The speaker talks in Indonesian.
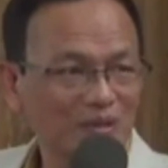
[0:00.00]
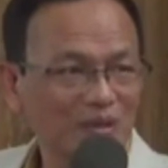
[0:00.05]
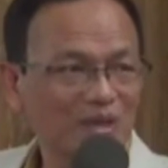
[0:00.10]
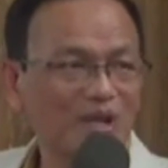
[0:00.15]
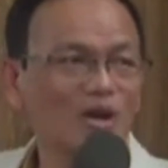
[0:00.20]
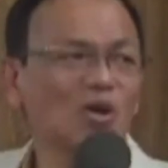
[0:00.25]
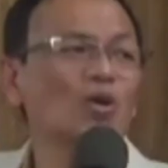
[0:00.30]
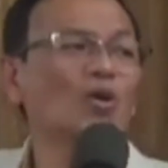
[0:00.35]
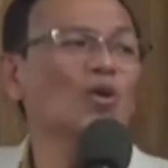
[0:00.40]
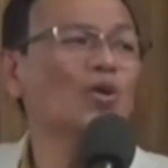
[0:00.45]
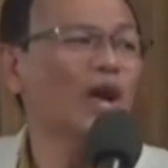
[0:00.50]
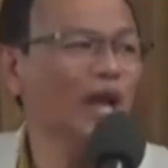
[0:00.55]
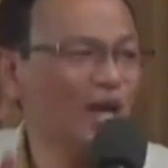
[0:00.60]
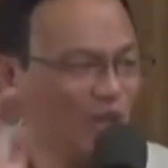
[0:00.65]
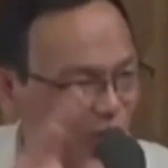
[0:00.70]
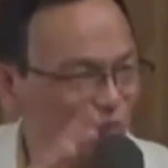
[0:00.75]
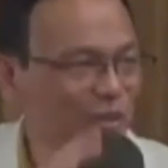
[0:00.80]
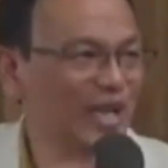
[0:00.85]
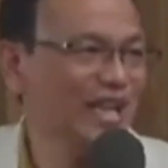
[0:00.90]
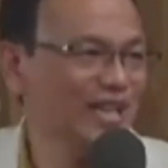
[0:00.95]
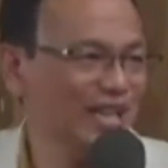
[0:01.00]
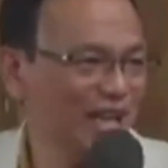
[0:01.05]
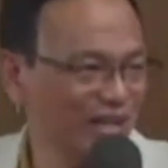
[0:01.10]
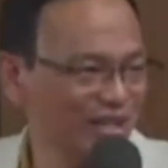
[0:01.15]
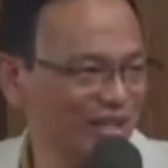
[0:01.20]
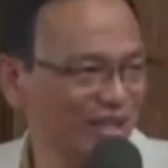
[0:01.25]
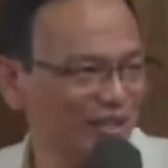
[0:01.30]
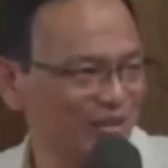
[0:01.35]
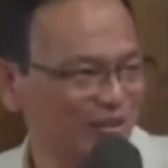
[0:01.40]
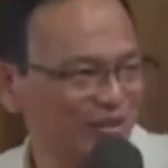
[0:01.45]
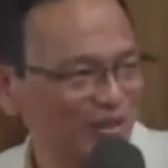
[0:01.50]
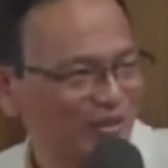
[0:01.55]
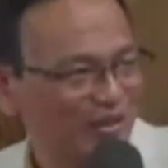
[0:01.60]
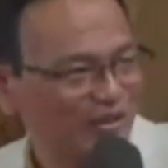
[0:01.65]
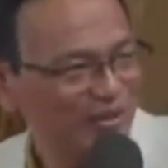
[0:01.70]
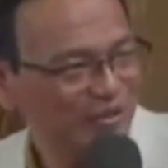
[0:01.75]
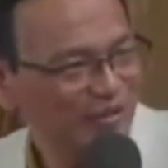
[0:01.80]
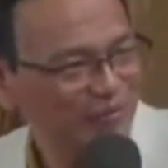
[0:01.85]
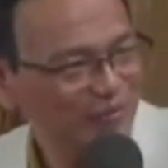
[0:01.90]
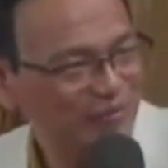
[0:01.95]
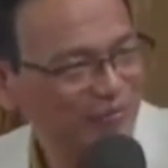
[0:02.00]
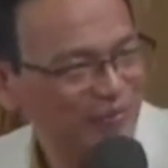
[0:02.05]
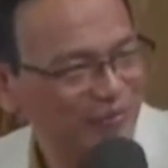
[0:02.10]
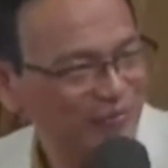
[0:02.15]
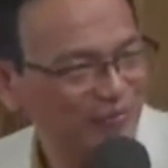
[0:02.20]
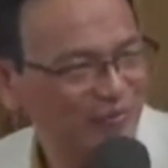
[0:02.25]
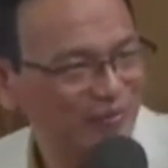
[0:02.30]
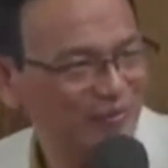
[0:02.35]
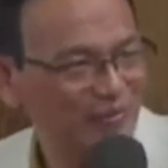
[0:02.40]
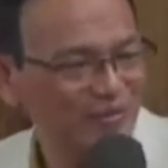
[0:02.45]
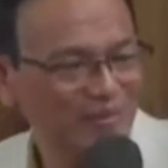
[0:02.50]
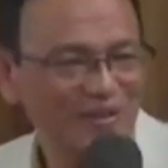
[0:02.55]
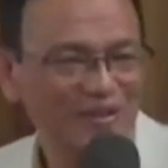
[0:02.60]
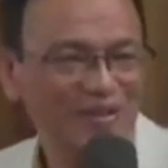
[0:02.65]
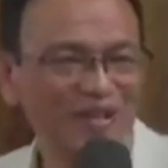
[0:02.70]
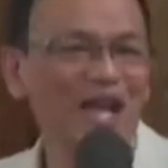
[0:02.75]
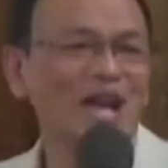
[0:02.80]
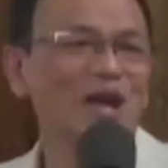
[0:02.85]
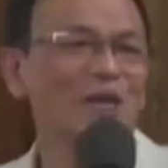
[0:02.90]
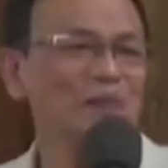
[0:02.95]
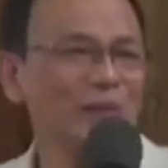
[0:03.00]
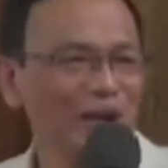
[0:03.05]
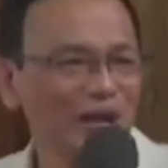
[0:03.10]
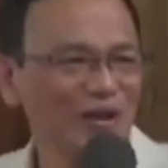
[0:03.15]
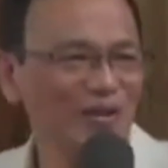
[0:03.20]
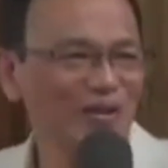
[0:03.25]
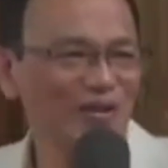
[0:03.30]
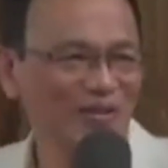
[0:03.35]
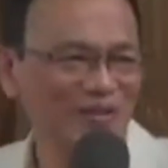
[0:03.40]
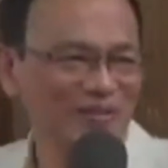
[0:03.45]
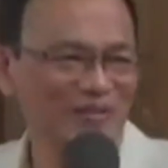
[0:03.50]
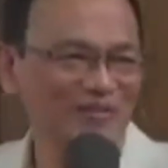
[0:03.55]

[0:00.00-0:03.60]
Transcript: Keluar tuh binatangnya itu. Gampang kok.